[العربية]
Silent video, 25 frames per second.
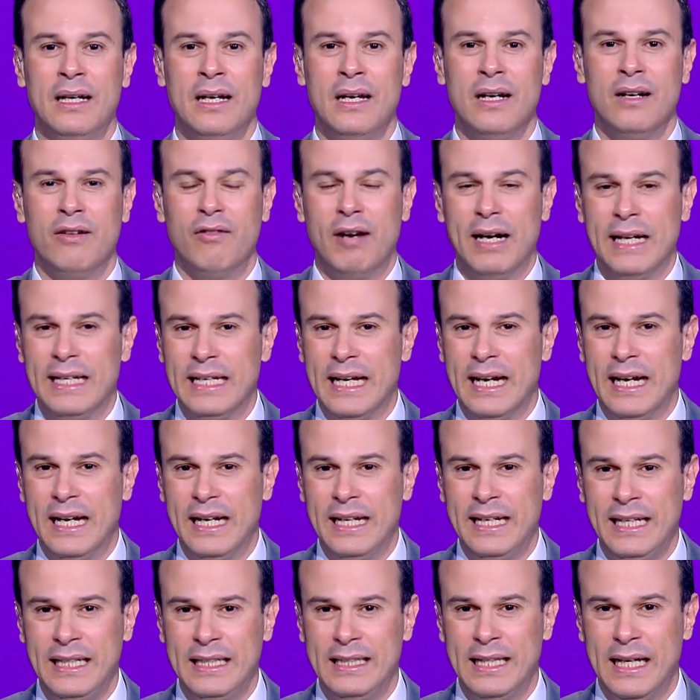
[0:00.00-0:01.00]
وهي
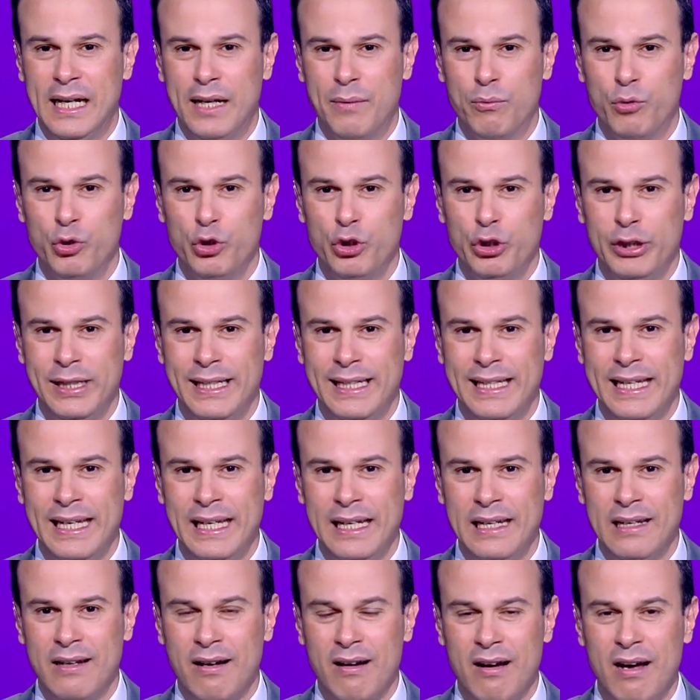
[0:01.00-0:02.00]
إحدى مدن
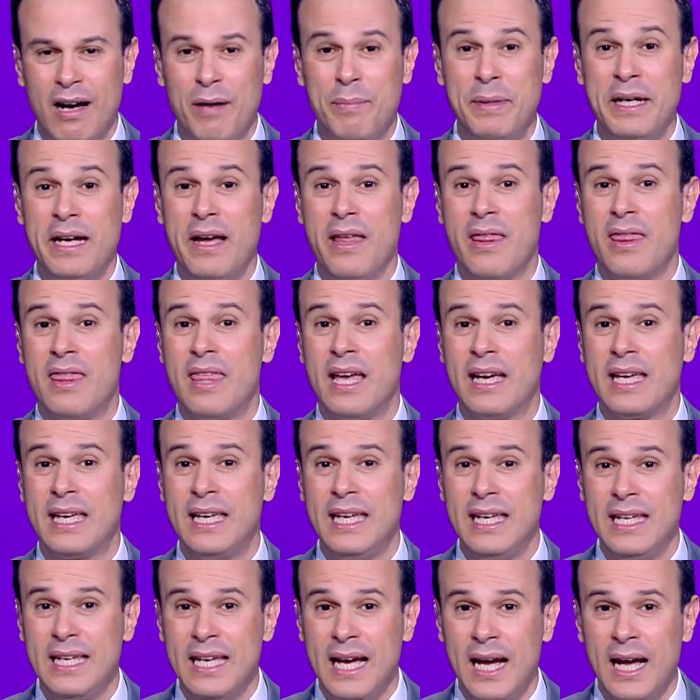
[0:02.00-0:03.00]
الجيل الرابع
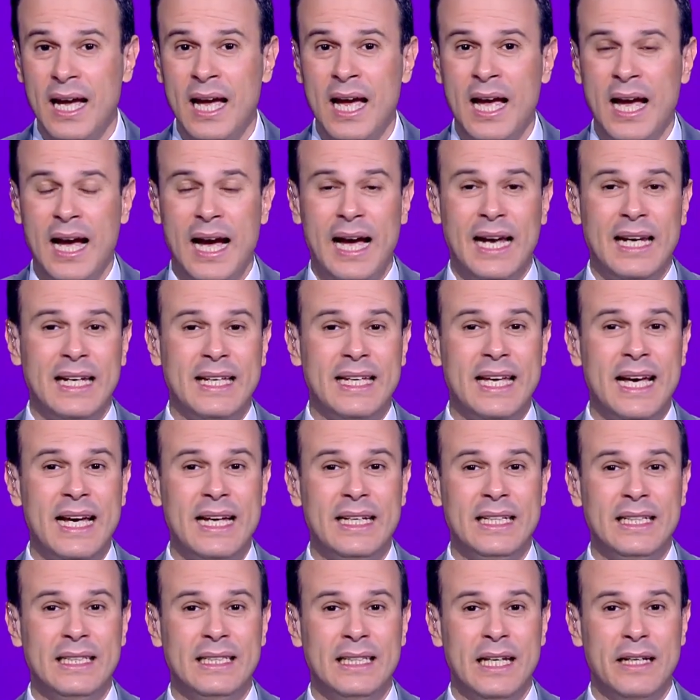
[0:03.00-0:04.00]
الذكية
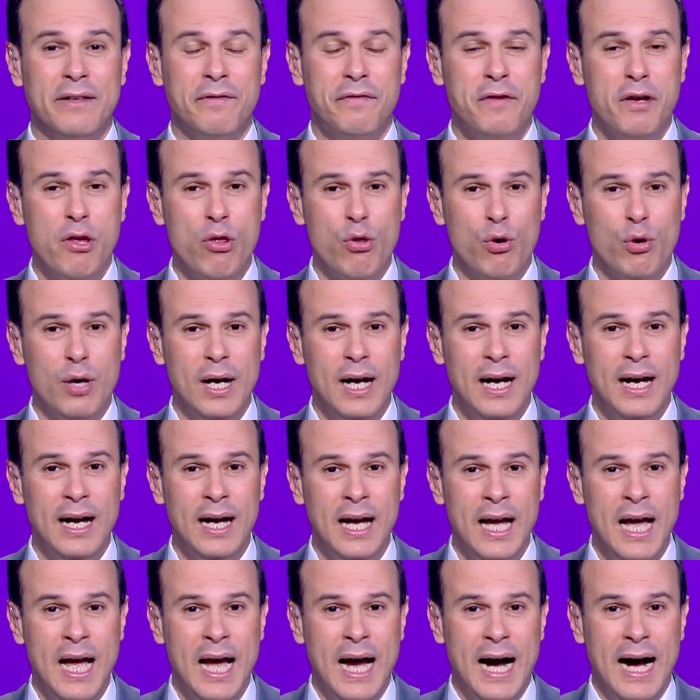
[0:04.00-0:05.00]
الجاري تنفيذها
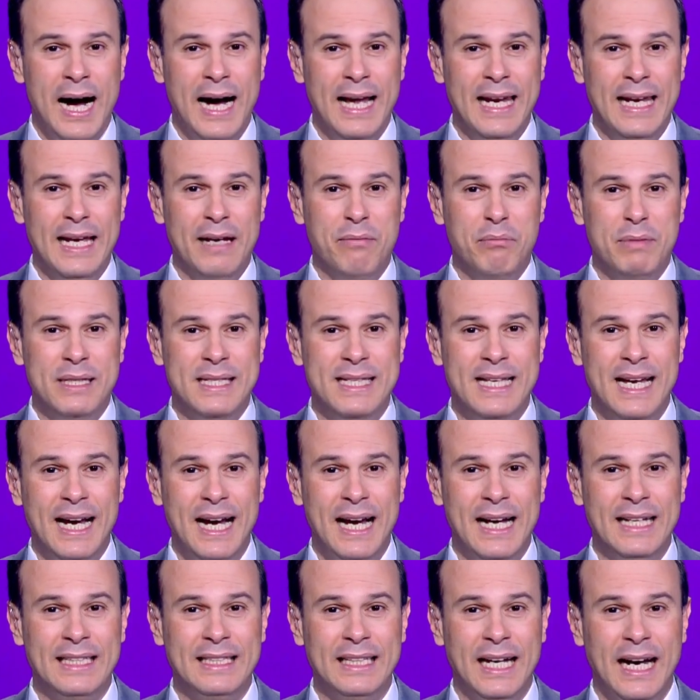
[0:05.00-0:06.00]
على
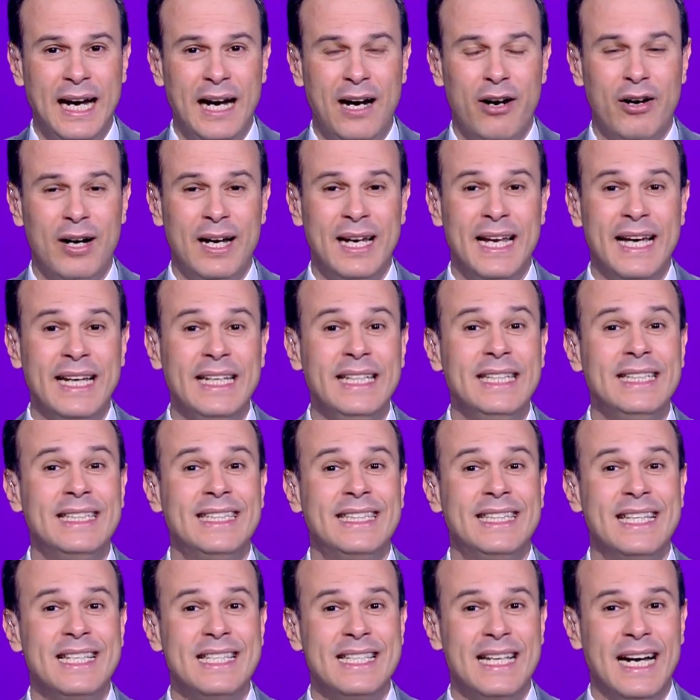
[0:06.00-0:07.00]
مساحة حوالي
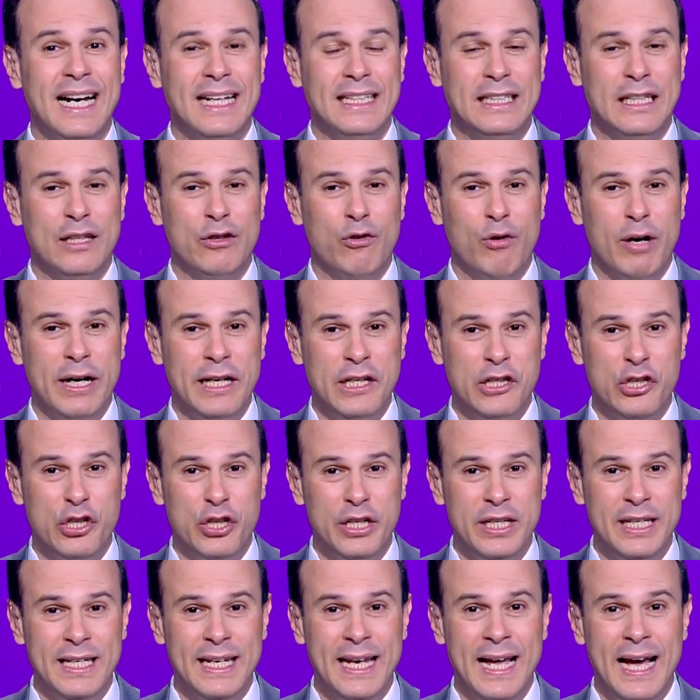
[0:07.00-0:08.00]

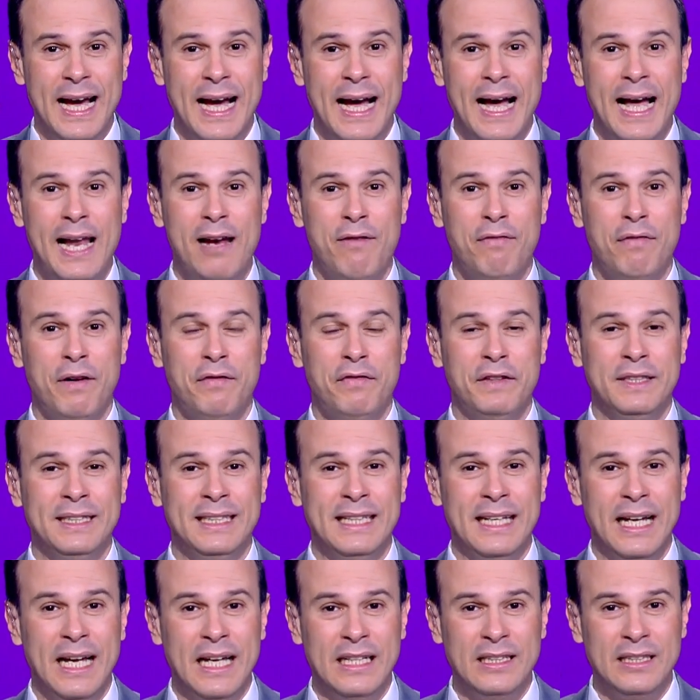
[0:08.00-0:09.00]
29 ألف
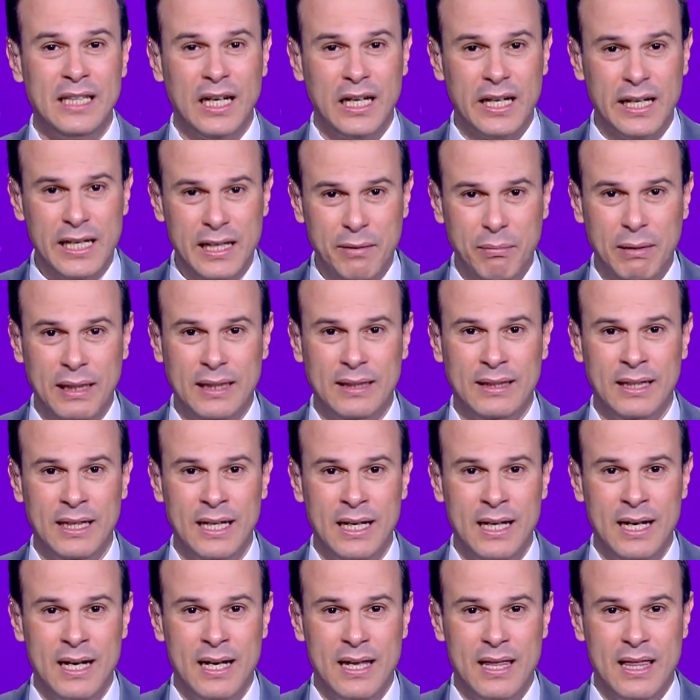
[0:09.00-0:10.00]
فدان تقريبا
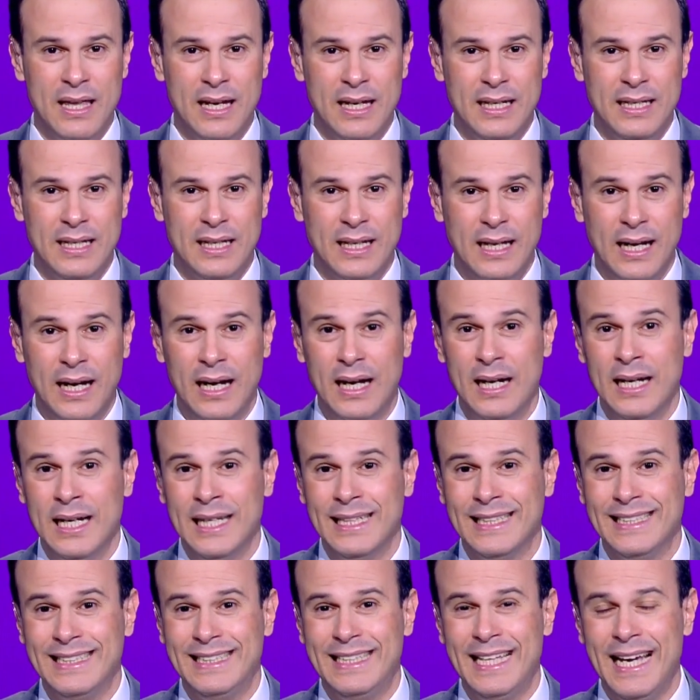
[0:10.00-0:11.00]
ذلك
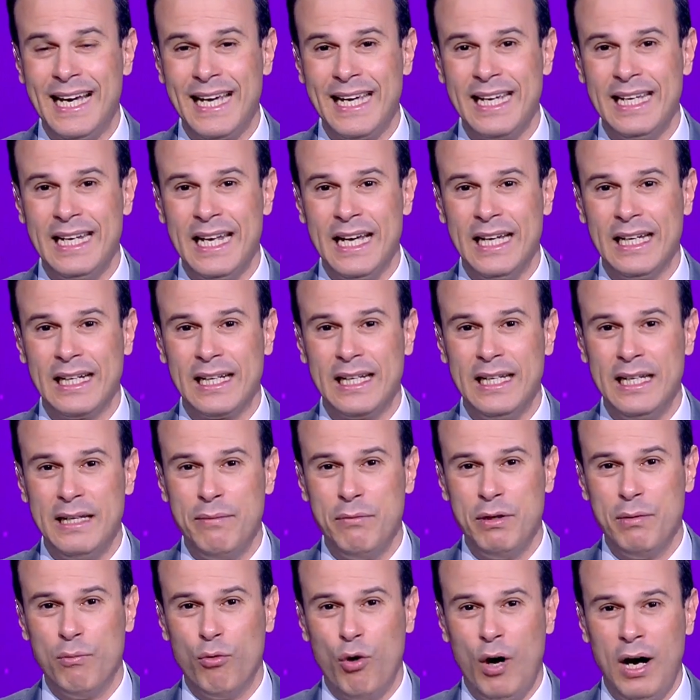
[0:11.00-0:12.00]
داخل
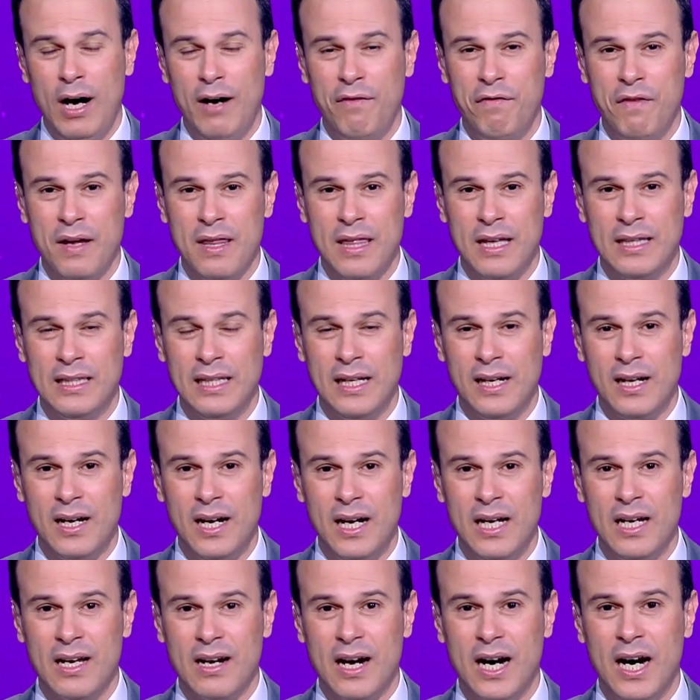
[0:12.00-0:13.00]
إقليم محافظة
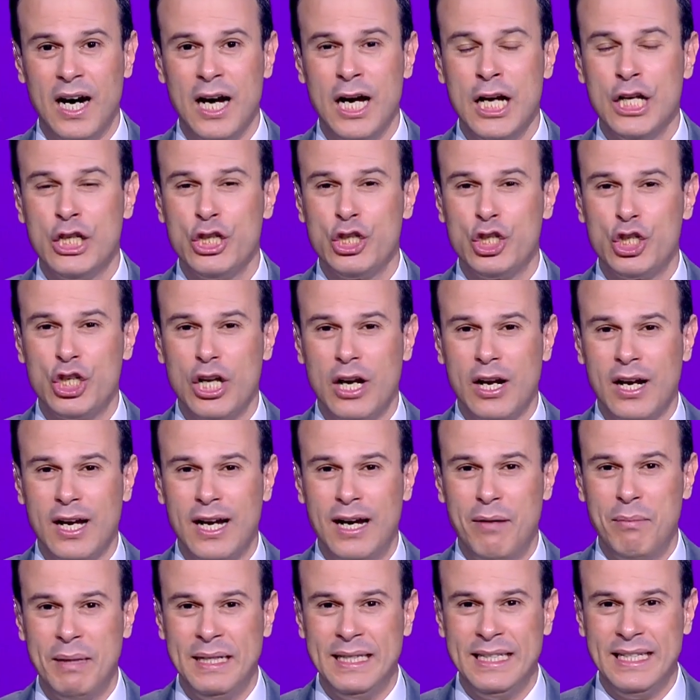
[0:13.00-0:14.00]
القاهرة
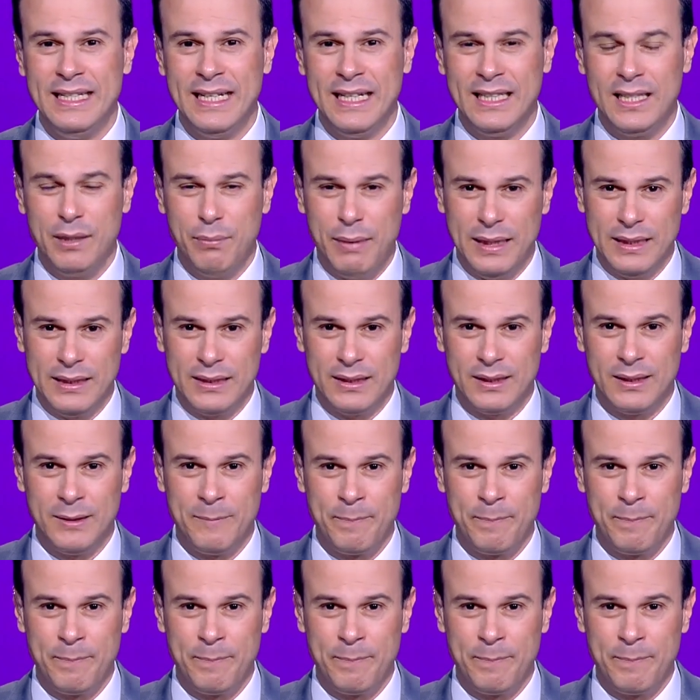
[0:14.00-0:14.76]
شرق مدينة بدر